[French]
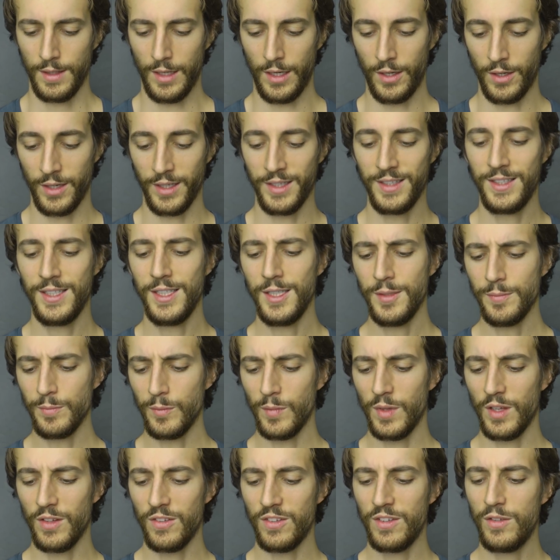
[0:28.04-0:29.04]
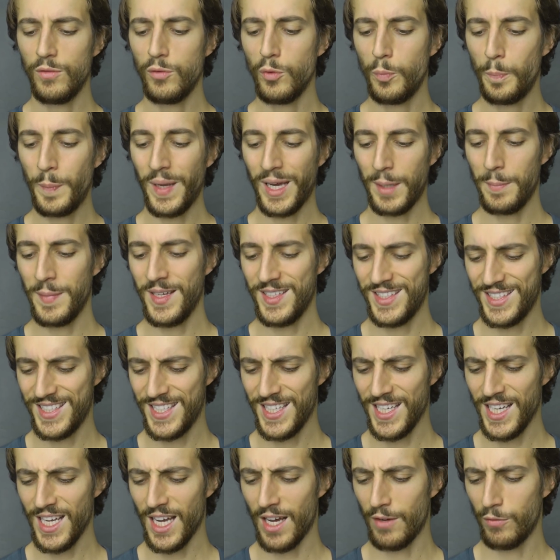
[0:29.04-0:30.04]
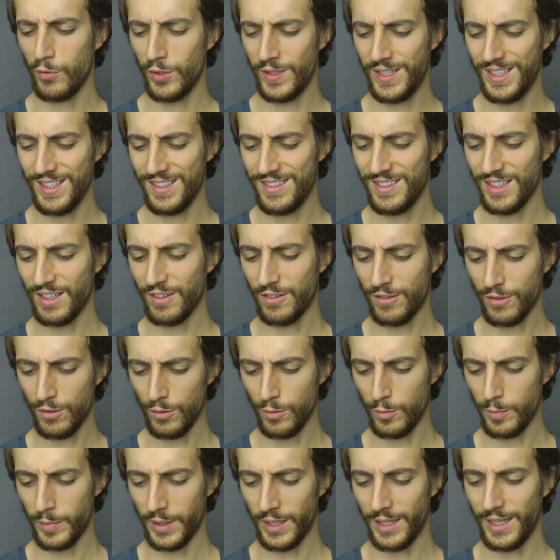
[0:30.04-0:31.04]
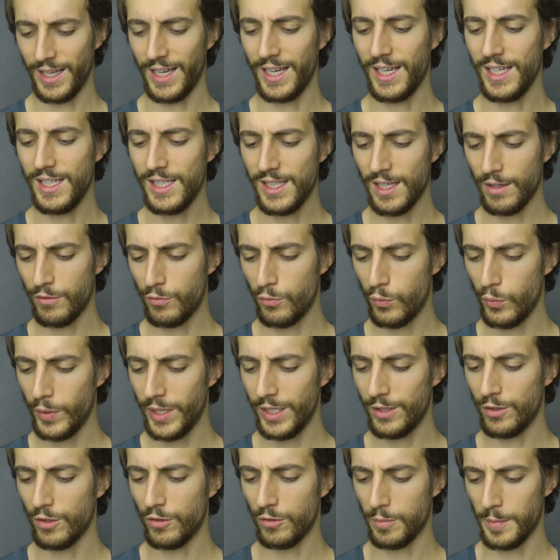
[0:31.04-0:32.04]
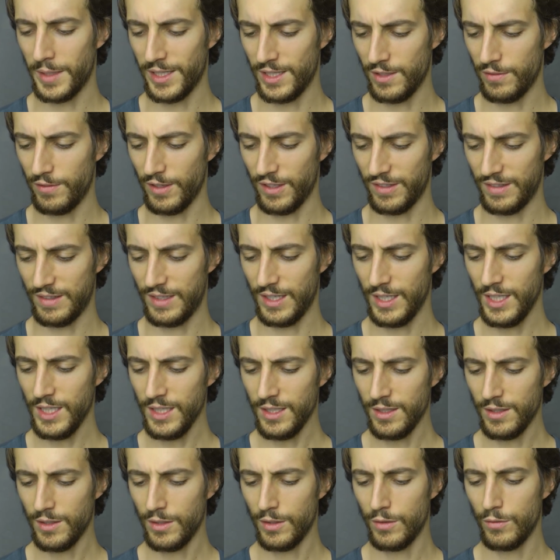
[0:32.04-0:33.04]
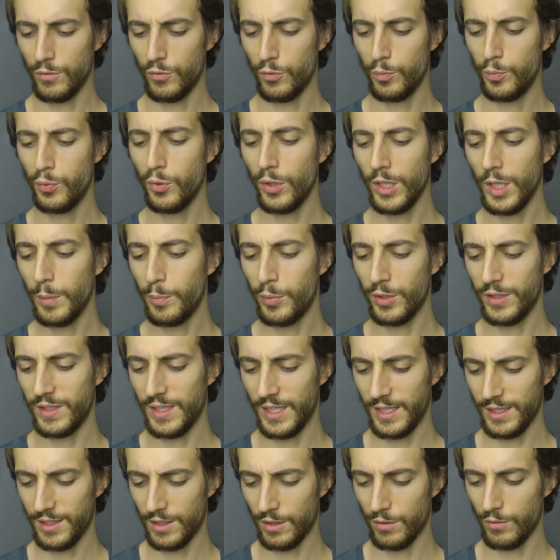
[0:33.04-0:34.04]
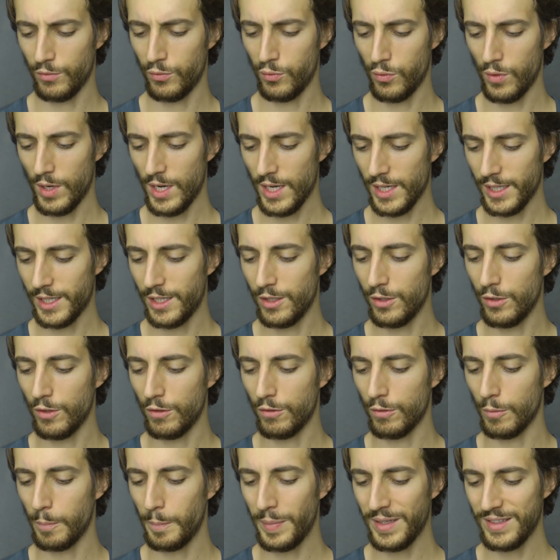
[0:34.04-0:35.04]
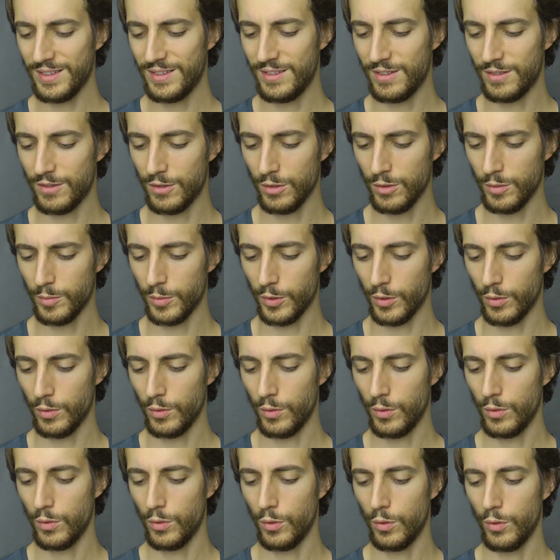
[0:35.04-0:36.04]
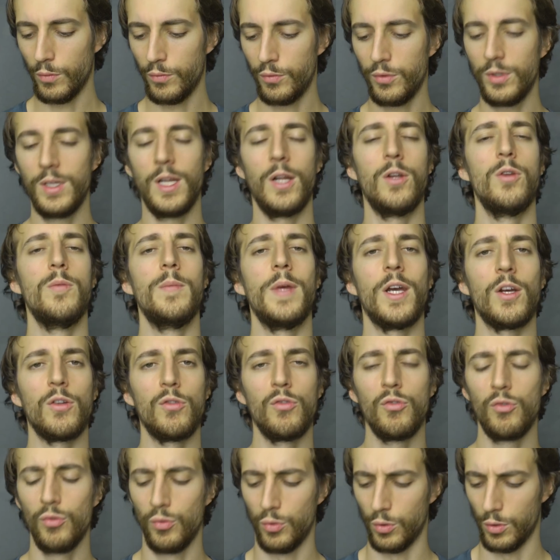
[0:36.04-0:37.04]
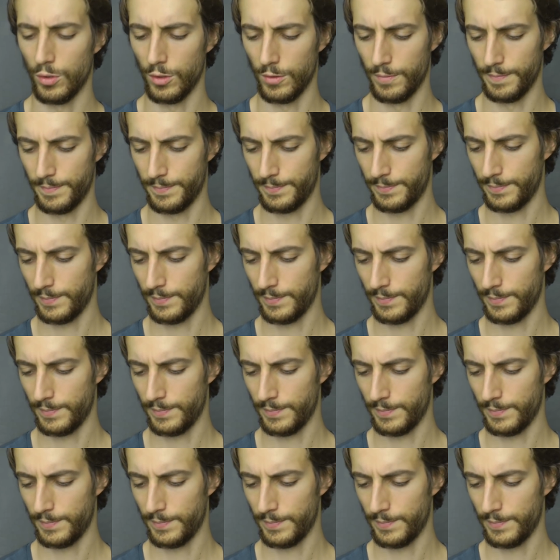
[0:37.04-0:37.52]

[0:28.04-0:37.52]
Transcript: Alors il dit, si vous permettiez à vos désirs sombres et inavoués de se manifester, vous pourriez peut-être voir qu'ils ne sont pas si sombres au vu de la lumière du jour.